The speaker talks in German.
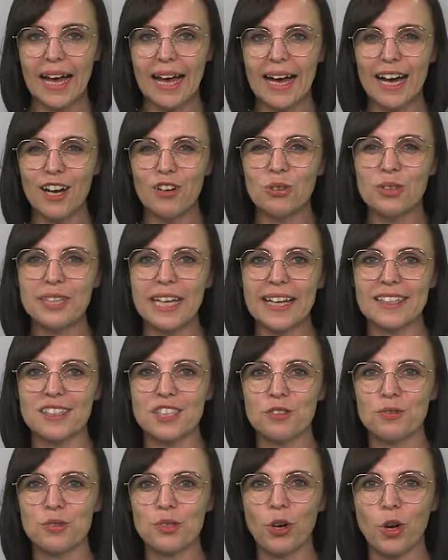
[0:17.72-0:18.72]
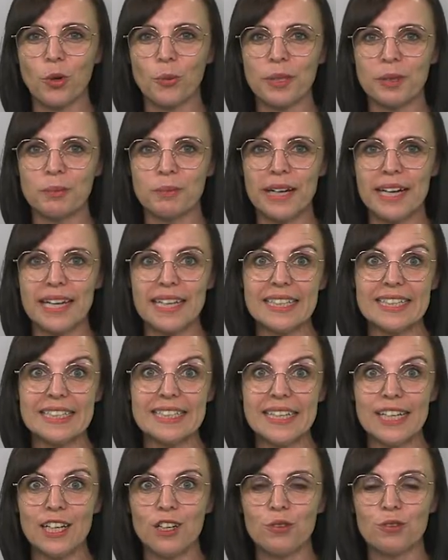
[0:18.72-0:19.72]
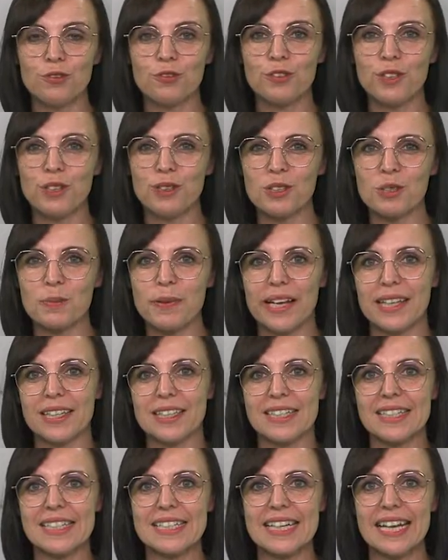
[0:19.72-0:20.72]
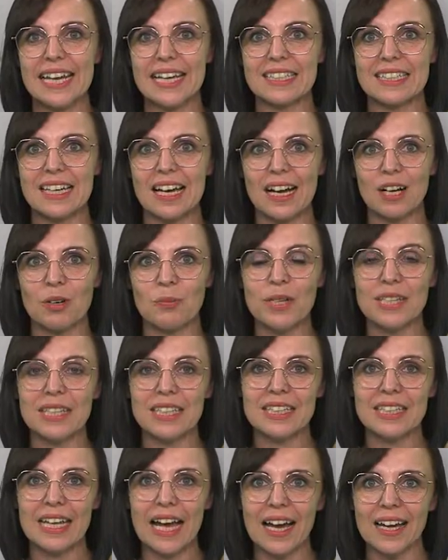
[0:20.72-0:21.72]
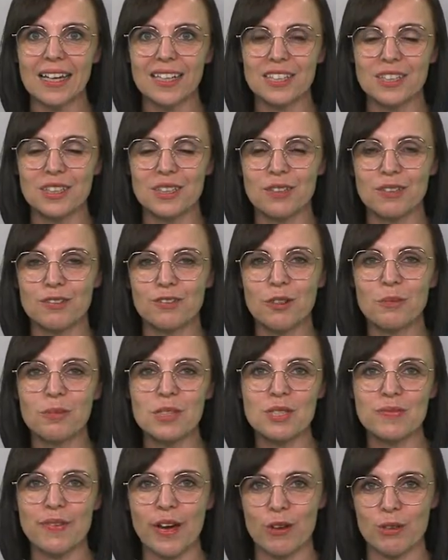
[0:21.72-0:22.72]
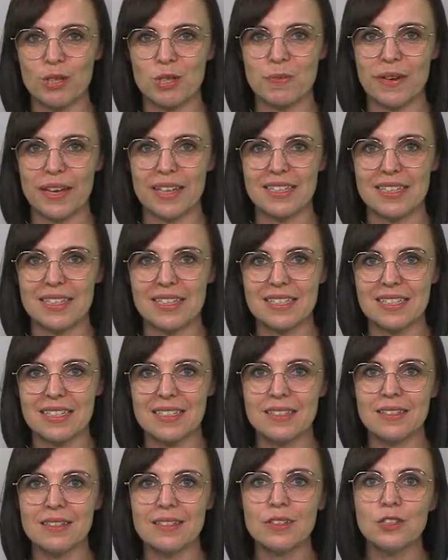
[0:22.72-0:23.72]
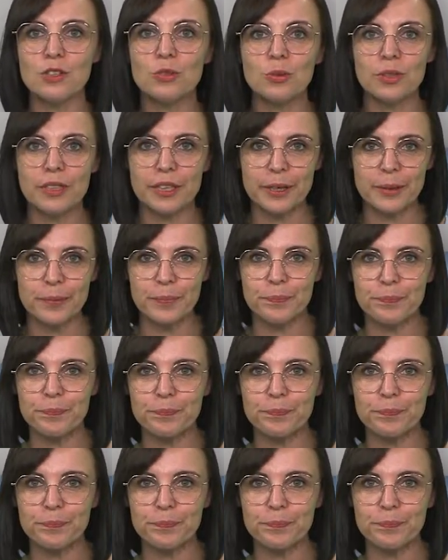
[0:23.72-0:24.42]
Hallo und herzlich willkommen bei Seenluft 24, der Tag mit den Nachrichten vom 22. Juli.